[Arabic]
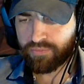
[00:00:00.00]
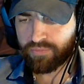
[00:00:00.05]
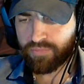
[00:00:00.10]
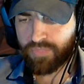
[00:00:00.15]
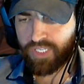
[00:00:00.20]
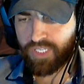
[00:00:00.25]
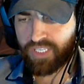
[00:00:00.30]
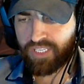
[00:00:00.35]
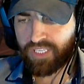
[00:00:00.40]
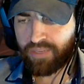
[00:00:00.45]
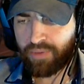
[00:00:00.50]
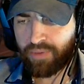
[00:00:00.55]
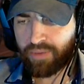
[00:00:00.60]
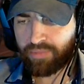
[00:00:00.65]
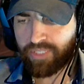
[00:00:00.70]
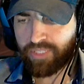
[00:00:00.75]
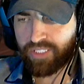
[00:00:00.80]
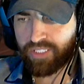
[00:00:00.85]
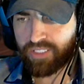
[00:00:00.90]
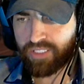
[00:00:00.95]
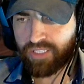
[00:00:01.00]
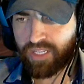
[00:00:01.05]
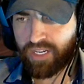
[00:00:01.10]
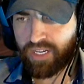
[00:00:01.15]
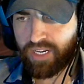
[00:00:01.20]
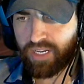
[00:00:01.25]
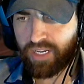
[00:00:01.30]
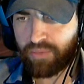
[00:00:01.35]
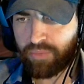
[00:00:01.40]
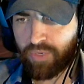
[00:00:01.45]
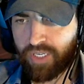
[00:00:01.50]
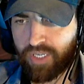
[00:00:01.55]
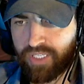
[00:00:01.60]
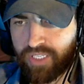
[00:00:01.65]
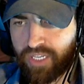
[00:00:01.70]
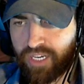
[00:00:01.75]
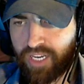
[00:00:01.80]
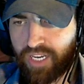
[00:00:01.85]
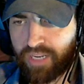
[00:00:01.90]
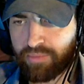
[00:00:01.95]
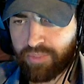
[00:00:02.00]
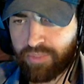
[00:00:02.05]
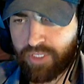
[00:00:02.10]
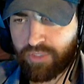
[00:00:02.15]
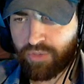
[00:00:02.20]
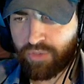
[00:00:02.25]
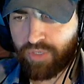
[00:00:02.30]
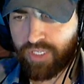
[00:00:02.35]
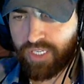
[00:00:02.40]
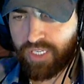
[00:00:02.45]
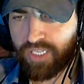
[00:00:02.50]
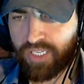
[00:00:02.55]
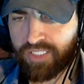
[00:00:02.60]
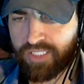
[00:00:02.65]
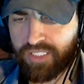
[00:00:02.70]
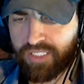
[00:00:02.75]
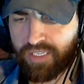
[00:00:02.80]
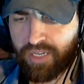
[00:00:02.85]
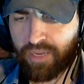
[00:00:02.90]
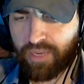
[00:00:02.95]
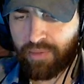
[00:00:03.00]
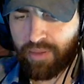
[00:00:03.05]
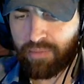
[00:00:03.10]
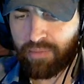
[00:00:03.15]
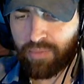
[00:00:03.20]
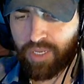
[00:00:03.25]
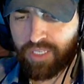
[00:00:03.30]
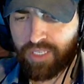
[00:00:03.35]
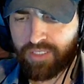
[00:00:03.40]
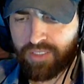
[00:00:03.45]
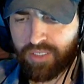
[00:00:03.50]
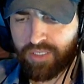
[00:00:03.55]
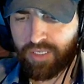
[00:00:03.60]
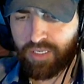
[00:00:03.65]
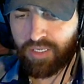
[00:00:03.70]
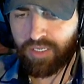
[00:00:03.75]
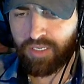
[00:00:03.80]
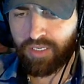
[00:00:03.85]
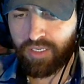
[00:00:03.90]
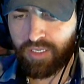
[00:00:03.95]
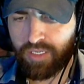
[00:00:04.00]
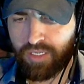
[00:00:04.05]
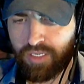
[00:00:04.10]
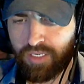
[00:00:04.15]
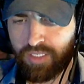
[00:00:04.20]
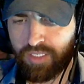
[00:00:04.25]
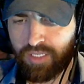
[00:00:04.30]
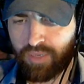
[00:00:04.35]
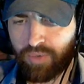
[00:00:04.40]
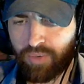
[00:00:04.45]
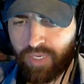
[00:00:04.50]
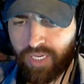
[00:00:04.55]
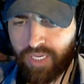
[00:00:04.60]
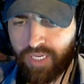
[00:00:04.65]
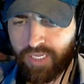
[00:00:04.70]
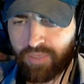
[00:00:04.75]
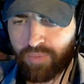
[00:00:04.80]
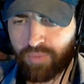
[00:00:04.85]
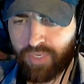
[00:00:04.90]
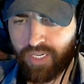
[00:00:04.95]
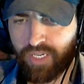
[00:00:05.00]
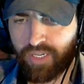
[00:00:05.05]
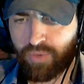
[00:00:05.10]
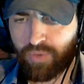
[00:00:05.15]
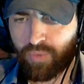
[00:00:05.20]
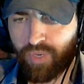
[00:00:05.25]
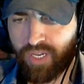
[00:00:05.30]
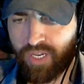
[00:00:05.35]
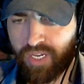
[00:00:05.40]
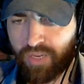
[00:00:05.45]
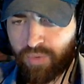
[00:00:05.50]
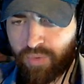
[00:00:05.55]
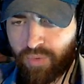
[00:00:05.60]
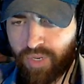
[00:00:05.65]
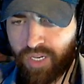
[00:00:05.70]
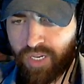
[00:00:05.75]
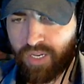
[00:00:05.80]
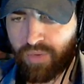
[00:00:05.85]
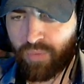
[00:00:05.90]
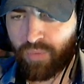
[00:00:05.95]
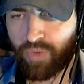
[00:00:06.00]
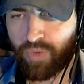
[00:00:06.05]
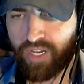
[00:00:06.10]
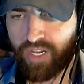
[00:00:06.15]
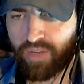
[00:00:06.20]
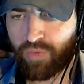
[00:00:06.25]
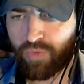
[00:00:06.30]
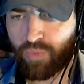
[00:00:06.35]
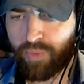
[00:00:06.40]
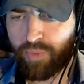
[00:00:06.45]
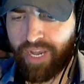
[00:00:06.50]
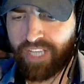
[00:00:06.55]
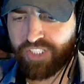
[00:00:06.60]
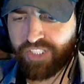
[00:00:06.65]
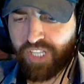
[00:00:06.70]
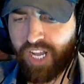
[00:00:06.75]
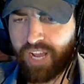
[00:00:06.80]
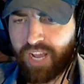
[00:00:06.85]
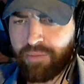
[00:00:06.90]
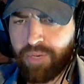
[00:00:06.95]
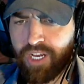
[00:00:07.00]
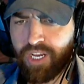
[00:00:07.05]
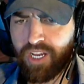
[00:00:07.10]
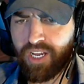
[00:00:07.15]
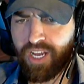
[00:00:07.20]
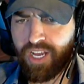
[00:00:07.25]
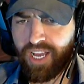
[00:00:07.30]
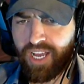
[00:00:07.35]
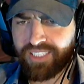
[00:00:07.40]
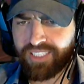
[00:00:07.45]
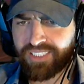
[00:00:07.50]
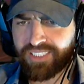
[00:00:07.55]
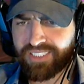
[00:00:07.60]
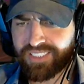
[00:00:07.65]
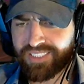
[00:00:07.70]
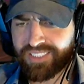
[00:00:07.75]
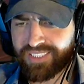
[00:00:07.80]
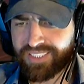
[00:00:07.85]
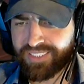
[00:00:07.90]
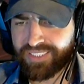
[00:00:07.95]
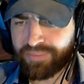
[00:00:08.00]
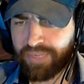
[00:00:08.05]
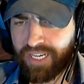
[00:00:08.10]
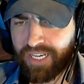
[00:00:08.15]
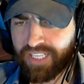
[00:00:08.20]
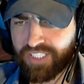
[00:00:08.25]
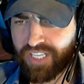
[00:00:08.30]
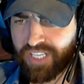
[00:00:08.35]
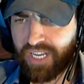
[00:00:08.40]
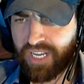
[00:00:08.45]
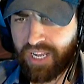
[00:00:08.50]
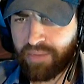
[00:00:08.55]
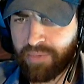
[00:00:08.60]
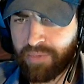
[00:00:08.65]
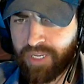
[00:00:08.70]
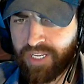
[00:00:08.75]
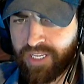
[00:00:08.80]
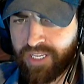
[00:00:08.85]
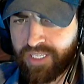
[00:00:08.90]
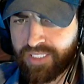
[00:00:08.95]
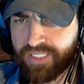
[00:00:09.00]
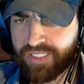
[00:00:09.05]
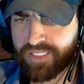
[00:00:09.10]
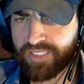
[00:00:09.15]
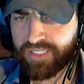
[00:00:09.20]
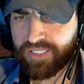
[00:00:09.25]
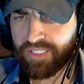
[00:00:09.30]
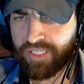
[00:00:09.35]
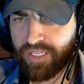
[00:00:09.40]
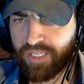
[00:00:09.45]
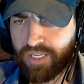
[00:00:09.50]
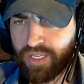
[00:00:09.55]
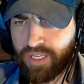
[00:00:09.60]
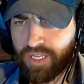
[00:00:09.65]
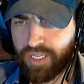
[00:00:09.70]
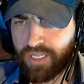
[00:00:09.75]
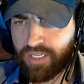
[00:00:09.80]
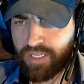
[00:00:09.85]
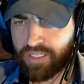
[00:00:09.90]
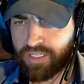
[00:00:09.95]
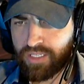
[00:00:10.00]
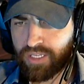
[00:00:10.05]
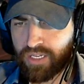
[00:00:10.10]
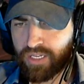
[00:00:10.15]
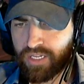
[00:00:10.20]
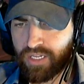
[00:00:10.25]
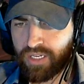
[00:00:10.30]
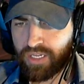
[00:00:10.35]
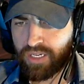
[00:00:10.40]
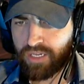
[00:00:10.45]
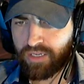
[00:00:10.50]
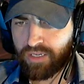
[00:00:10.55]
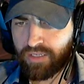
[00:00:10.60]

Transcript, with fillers: نيتا ما بتقدر تقرب هذا اللاعب طاقته قليله كتير كمان مات نيتا وينك وينك وينك وينك وينك وبلش الحماس بلش الحماس تعال